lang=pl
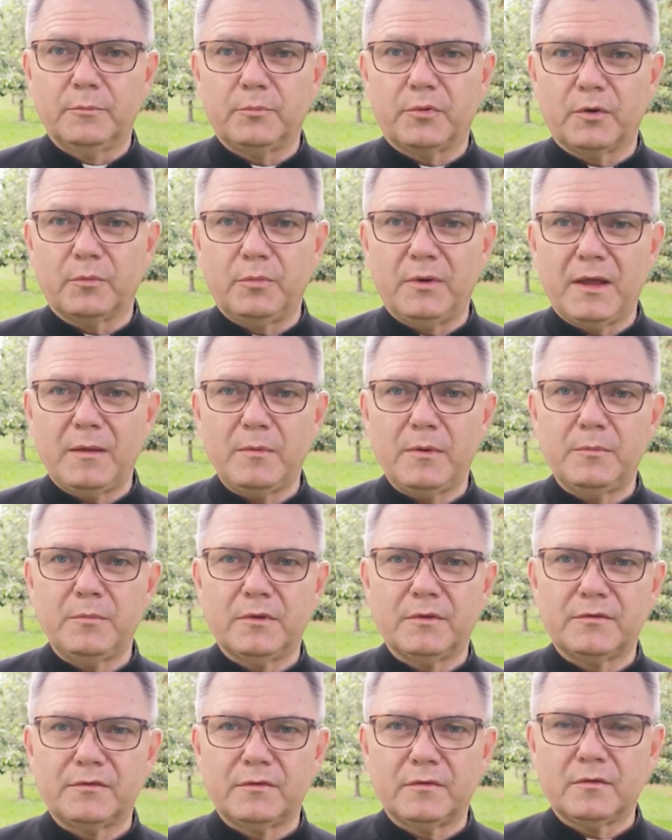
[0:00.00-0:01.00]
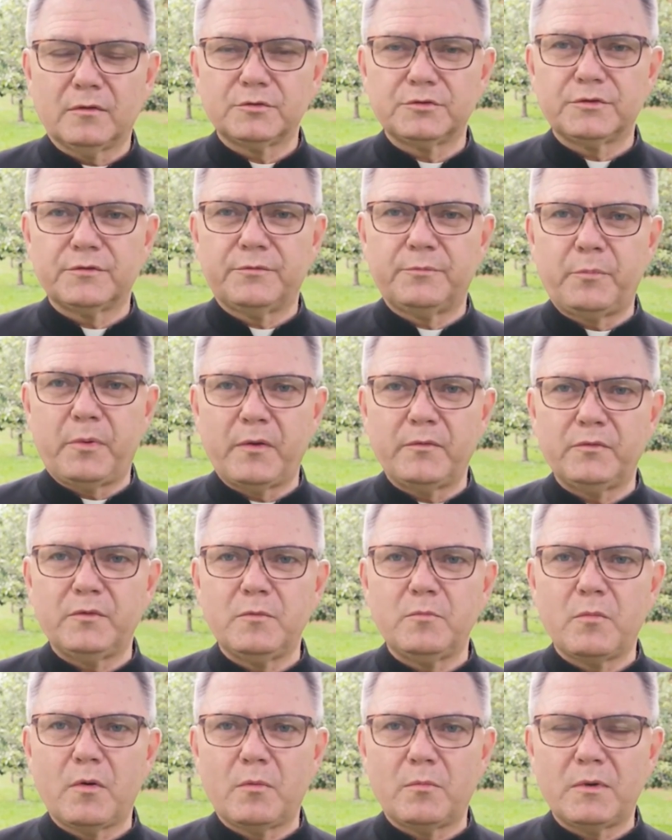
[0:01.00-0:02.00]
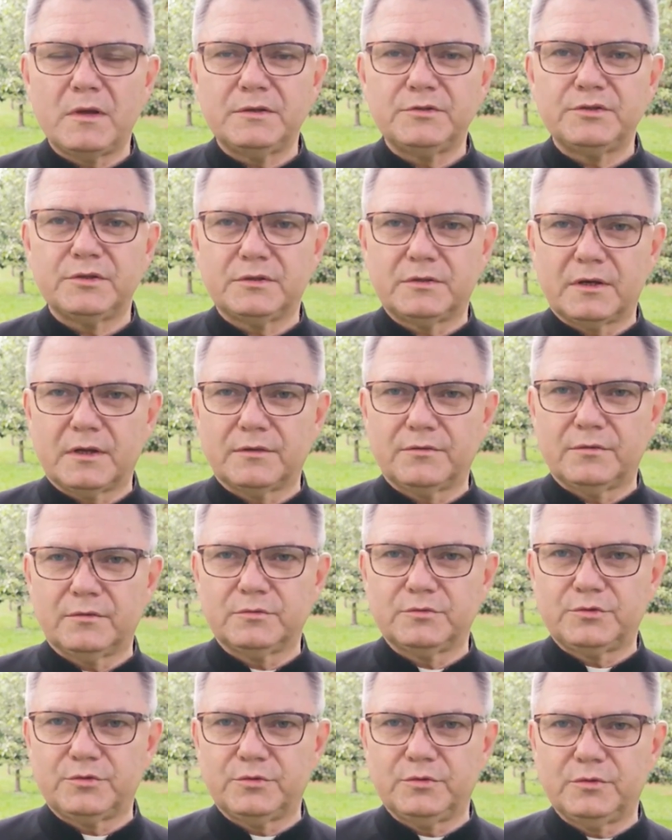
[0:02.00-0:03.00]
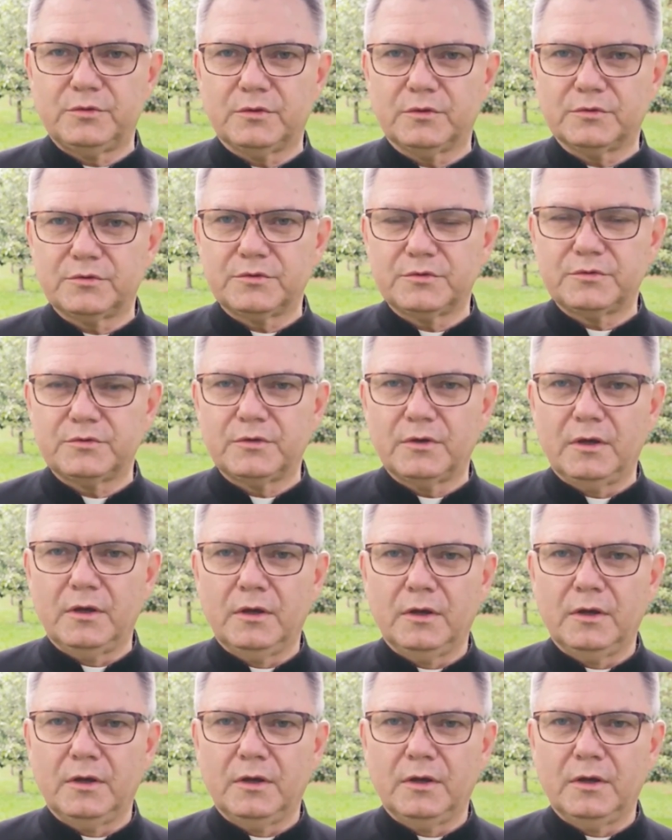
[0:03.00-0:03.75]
Problemem jest to, że w pewnym momencie tracą czujność,